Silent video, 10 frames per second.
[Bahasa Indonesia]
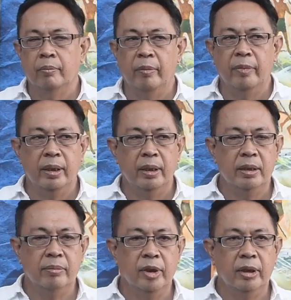Pameran
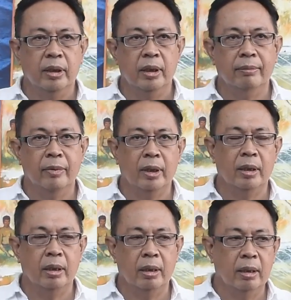ini sebenarnya dalam
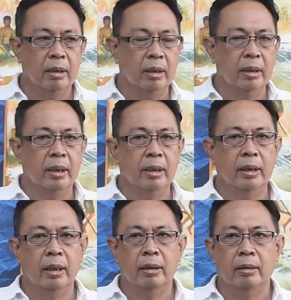rangka
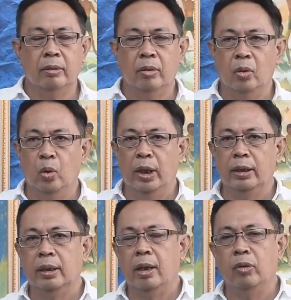kegiatan
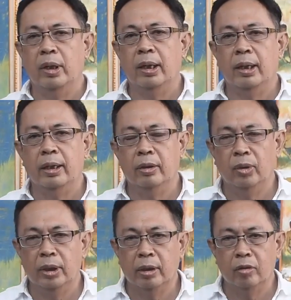ulang tahun, rangkaian
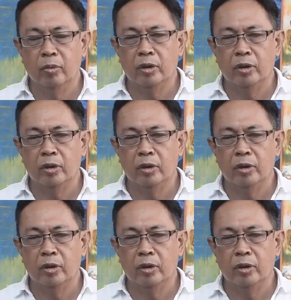ulang tahun